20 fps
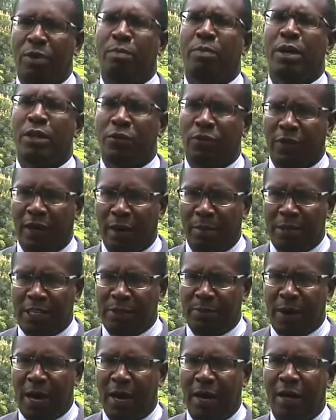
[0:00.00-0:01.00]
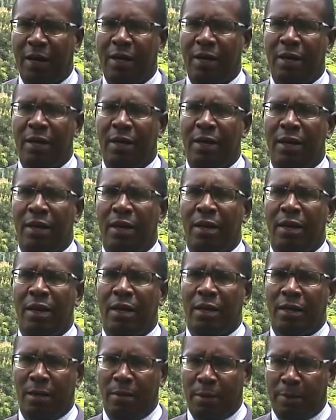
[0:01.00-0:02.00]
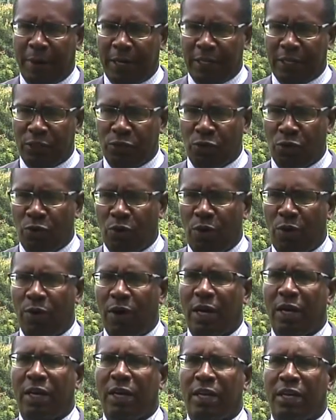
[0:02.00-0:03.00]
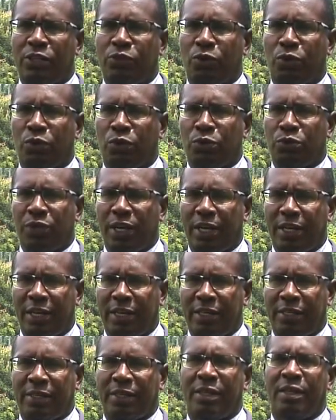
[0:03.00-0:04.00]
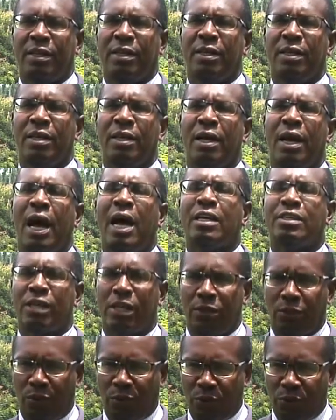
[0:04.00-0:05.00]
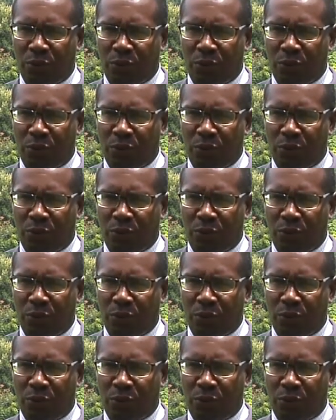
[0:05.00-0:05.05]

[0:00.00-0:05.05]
en medio de la misma. De mi parte es todo, ahora regreso con ustedes al Centro de